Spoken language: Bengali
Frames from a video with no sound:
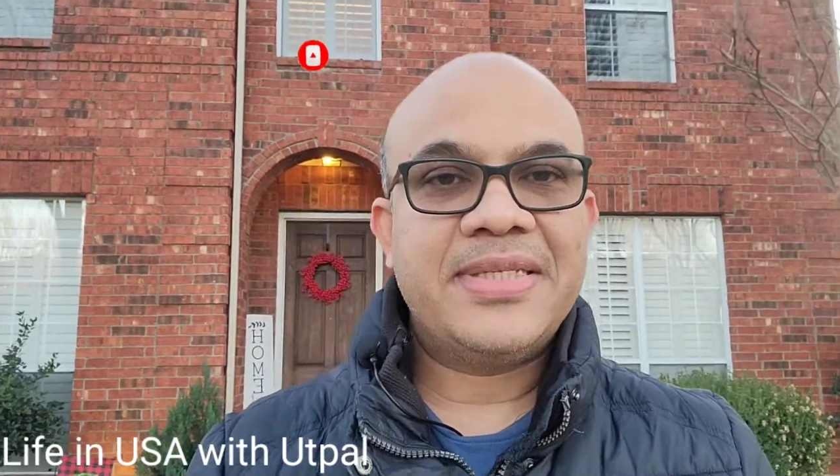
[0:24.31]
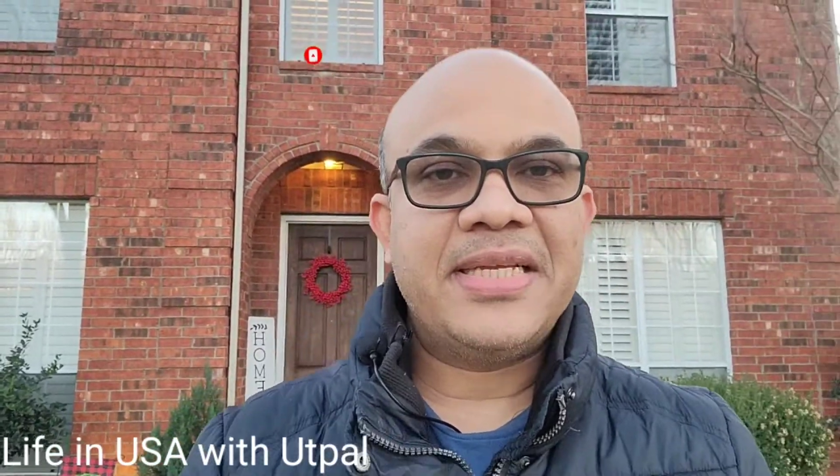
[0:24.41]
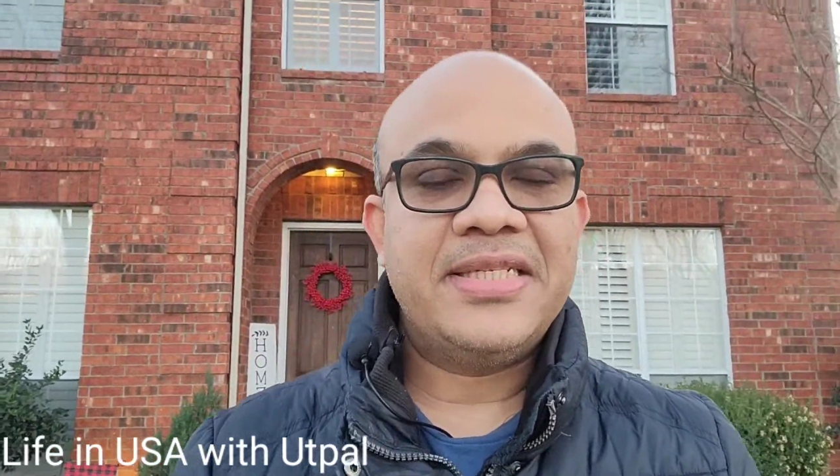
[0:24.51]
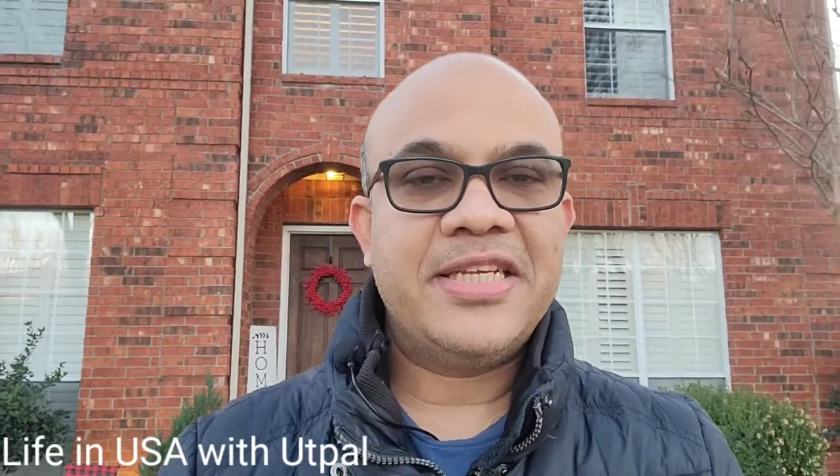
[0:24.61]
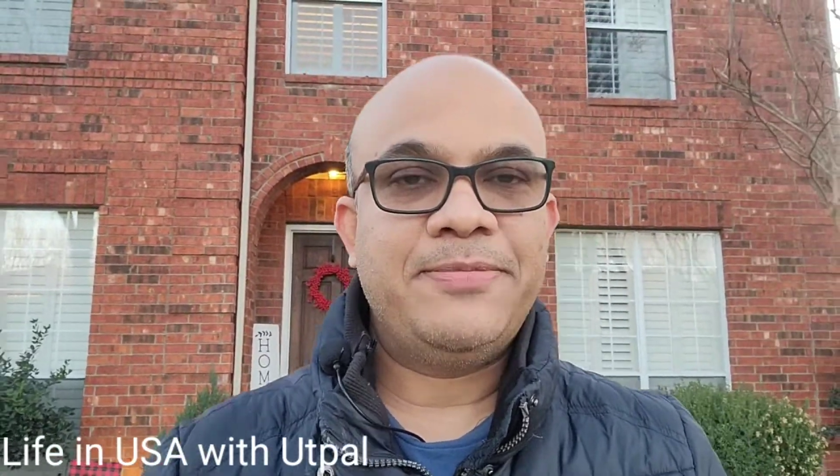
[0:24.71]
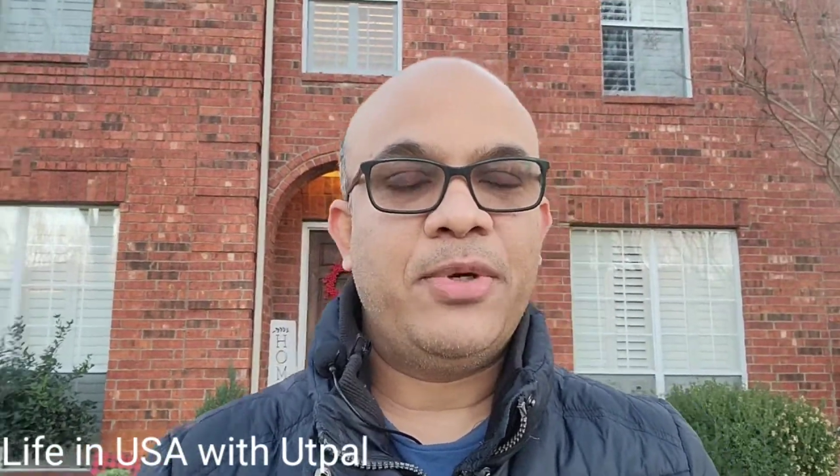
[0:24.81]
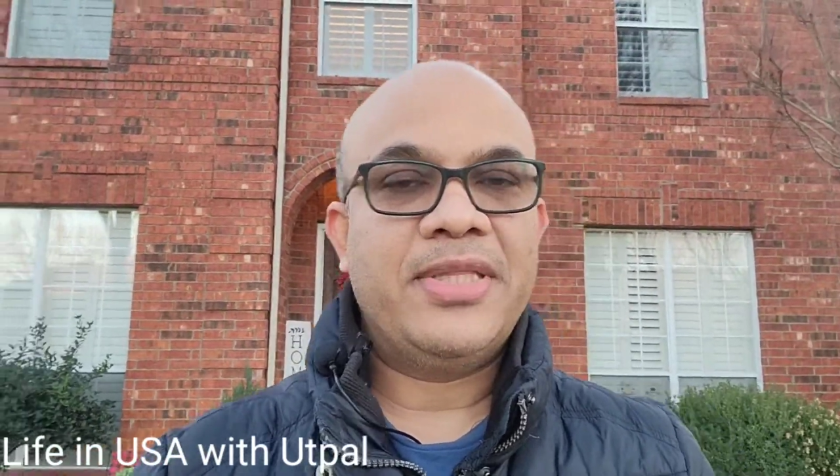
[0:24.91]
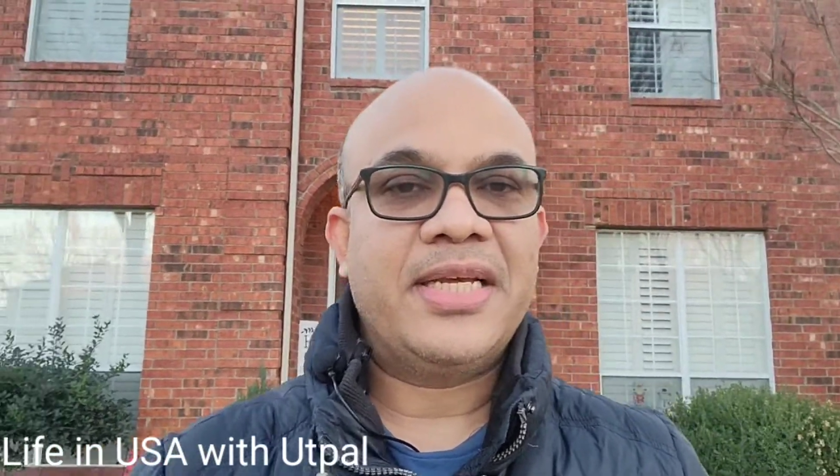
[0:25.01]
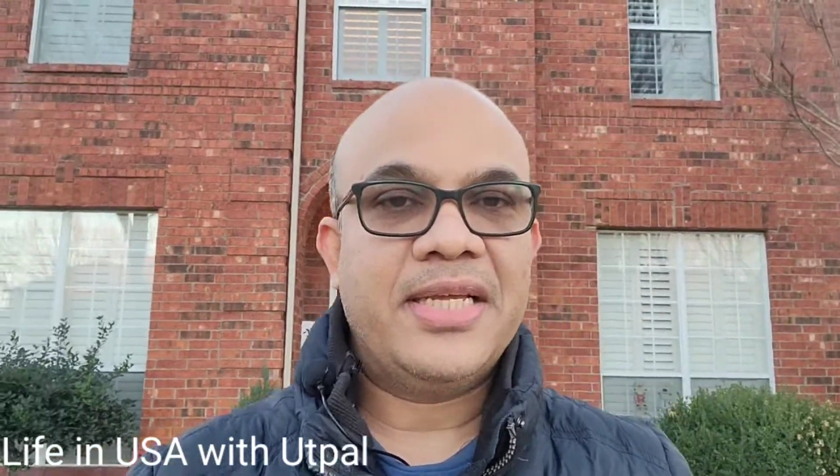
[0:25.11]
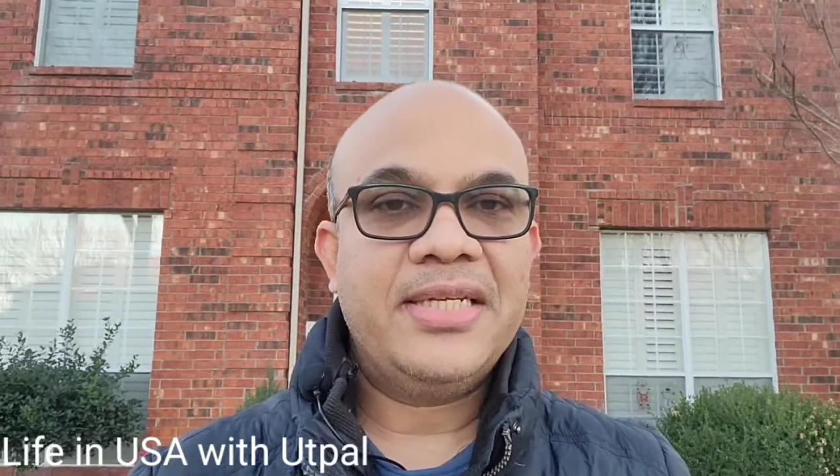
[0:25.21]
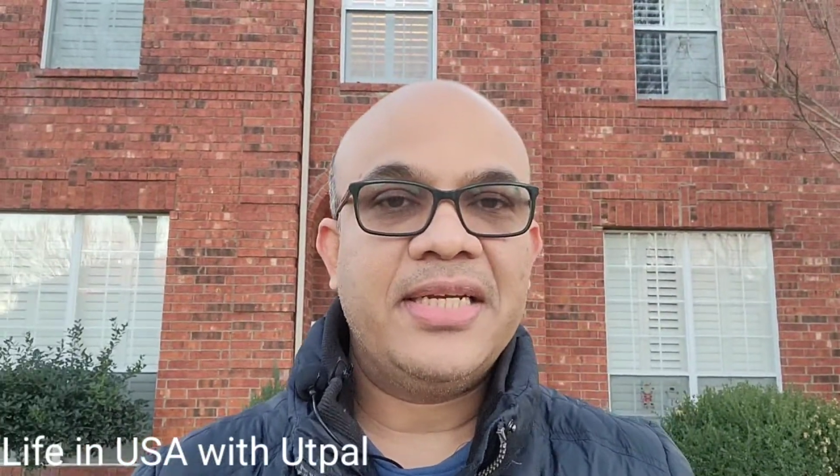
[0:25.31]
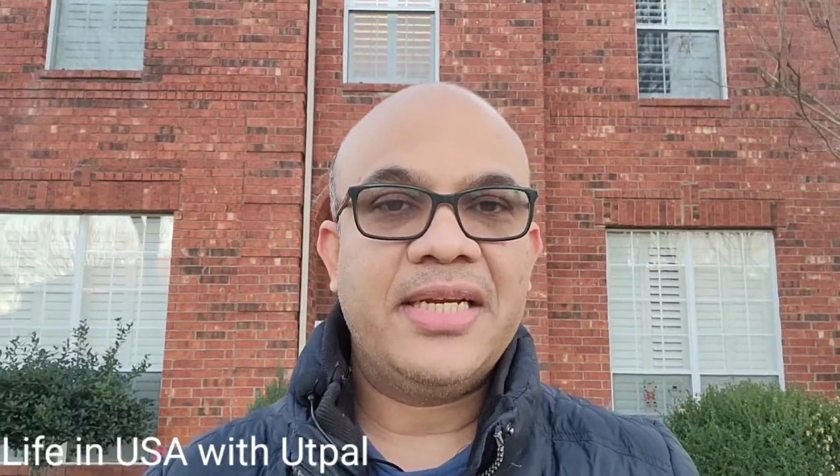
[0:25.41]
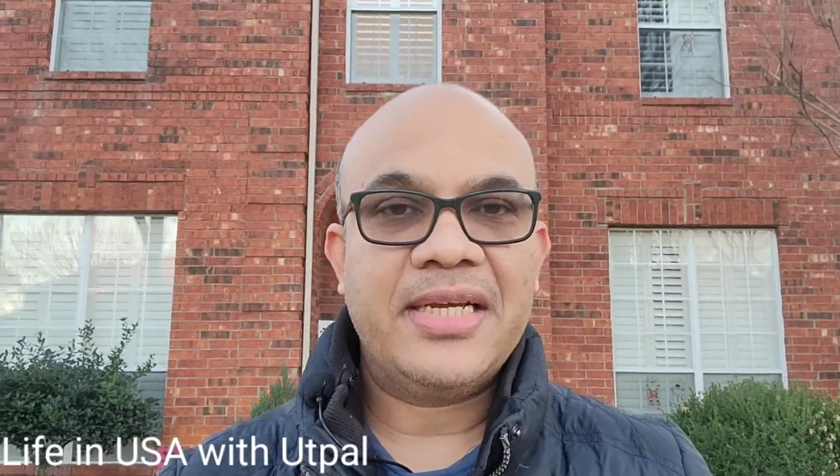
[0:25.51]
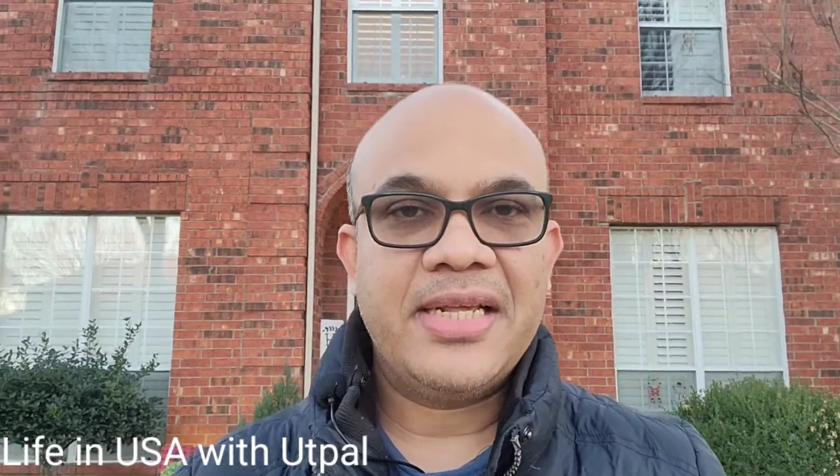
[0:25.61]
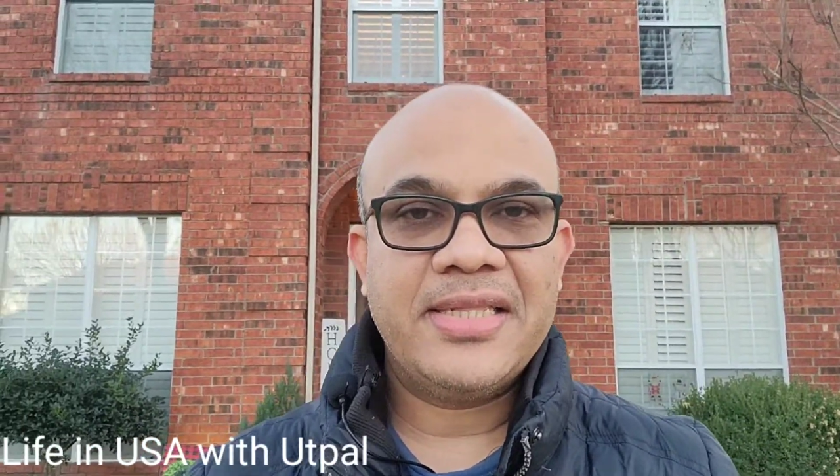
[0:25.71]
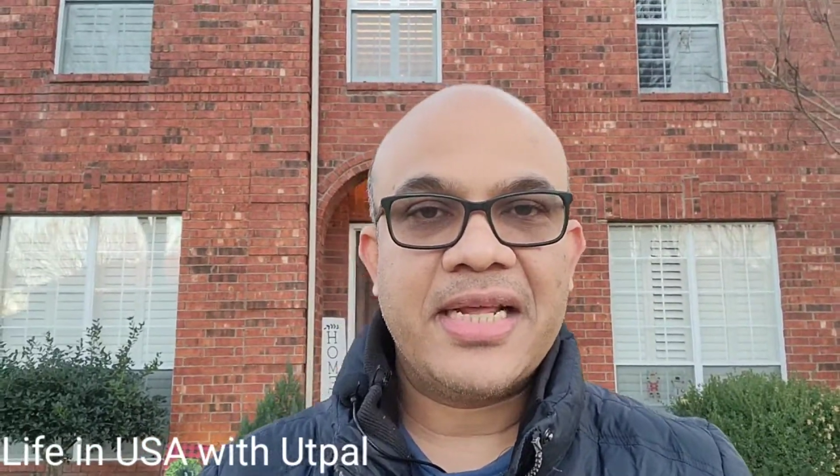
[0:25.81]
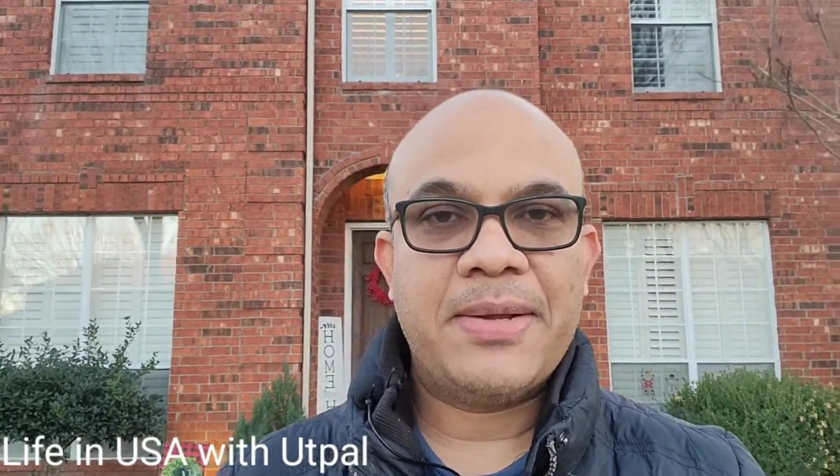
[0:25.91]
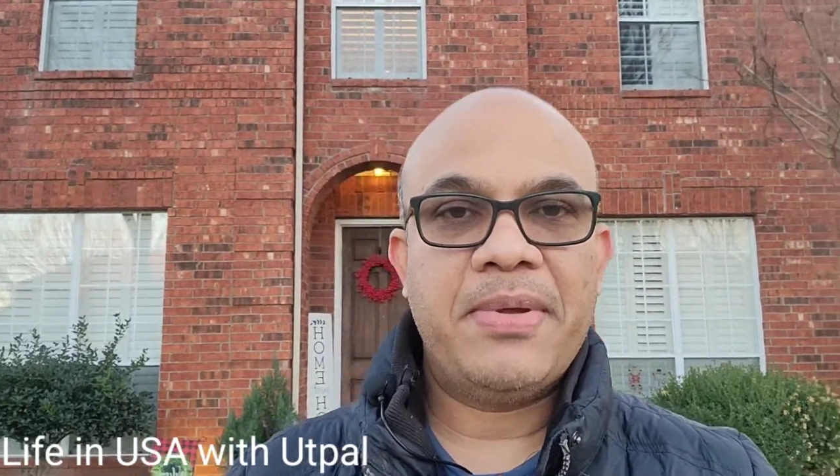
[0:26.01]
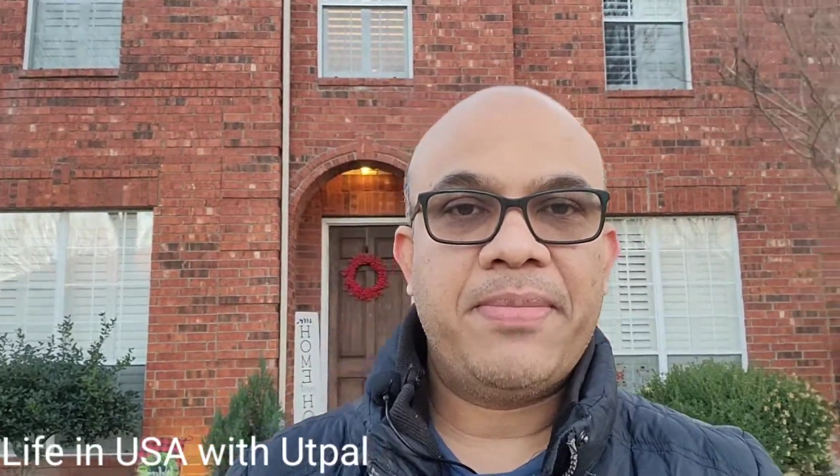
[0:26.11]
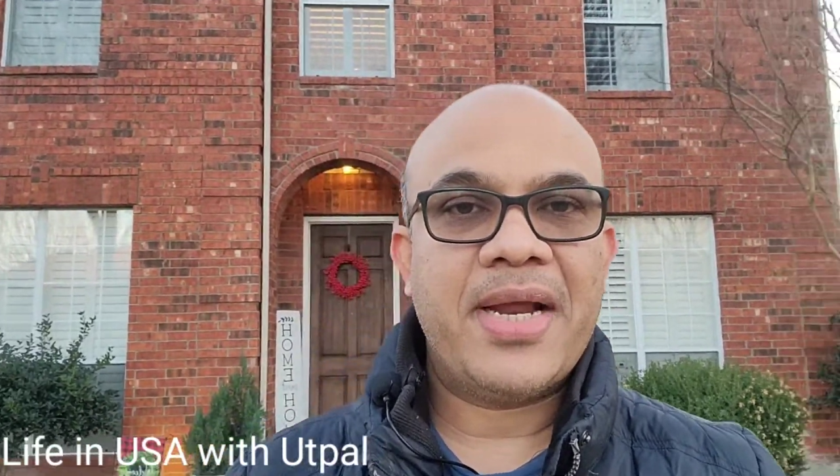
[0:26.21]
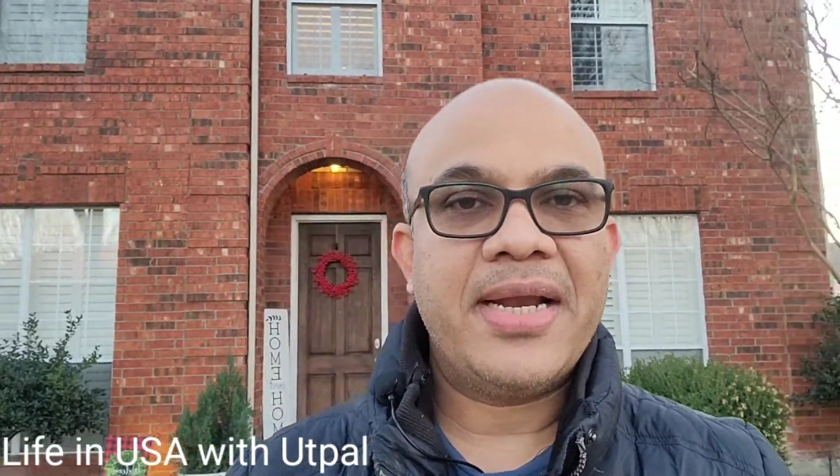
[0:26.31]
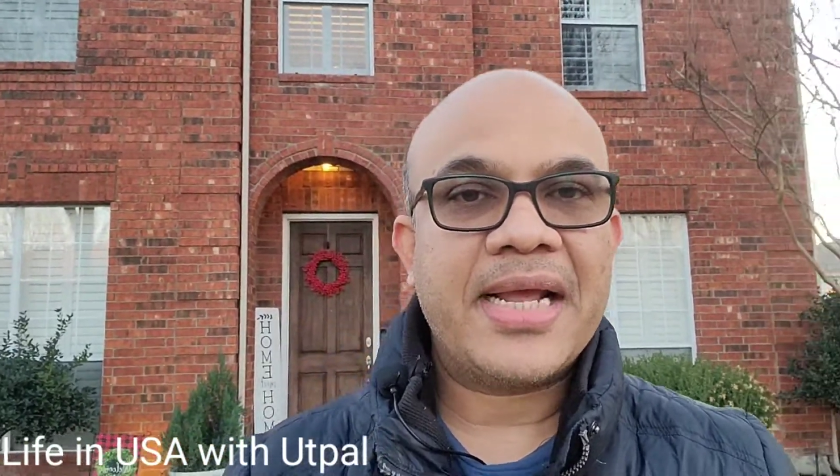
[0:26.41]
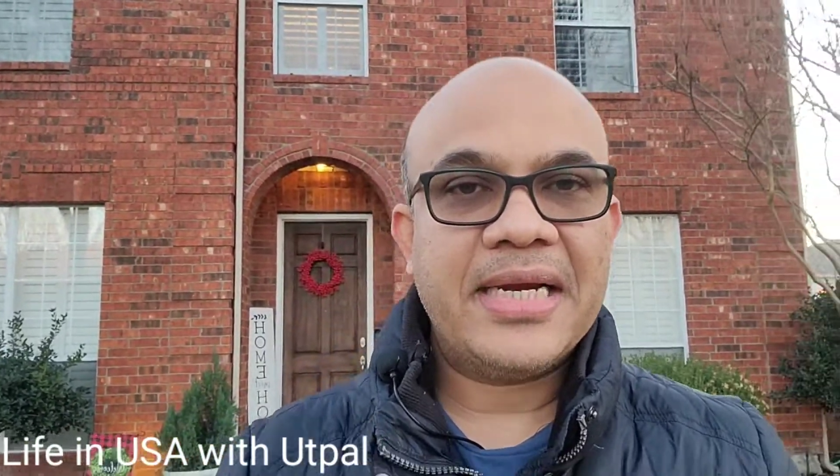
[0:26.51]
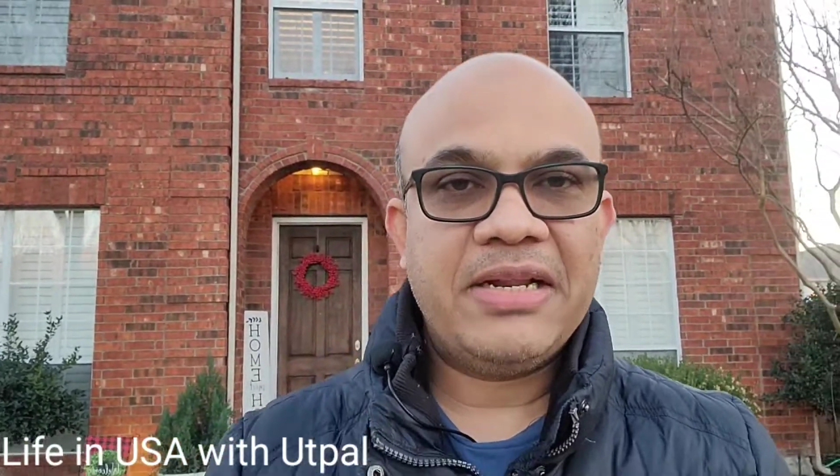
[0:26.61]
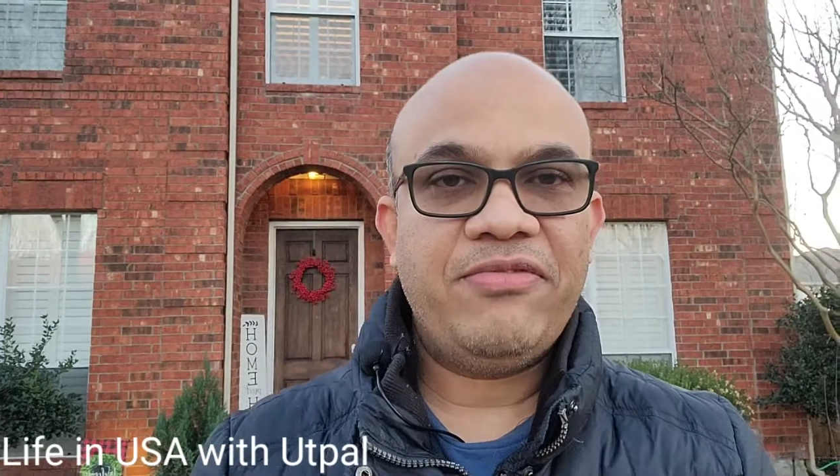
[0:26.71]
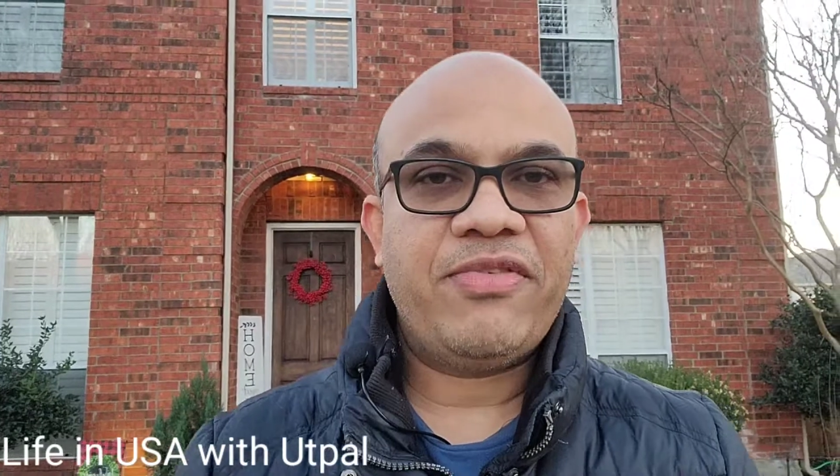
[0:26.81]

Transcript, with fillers: সেলসিয়াস বলে থাকি সেটা গিয়ে দাঁড়াবে প্রায় নেগেটিভ